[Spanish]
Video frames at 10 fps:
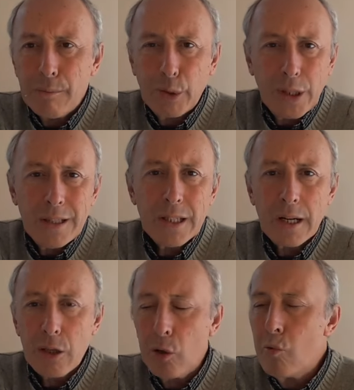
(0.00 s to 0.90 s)
¿por qué Entre
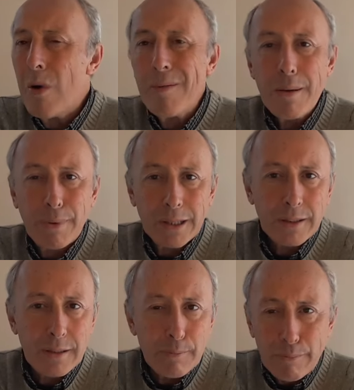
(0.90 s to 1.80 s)
Ríos no había
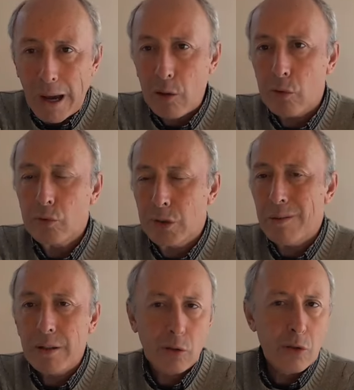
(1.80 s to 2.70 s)
participado
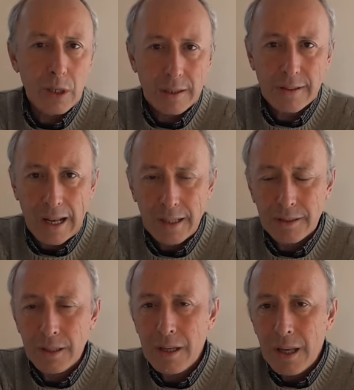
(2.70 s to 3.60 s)
llevando congresales?